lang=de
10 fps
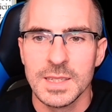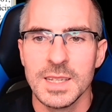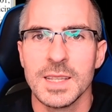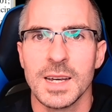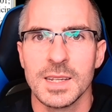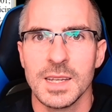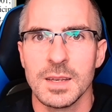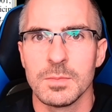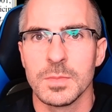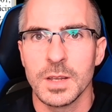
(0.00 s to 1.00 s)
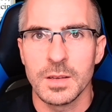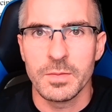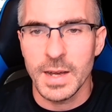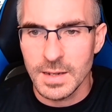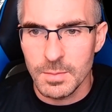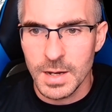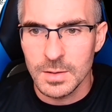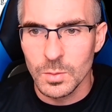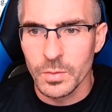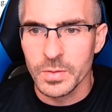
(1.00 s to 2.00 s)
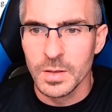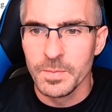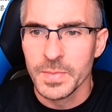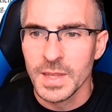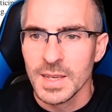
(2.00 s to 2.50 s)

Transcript: die dann eben äh, weitermachen durfte.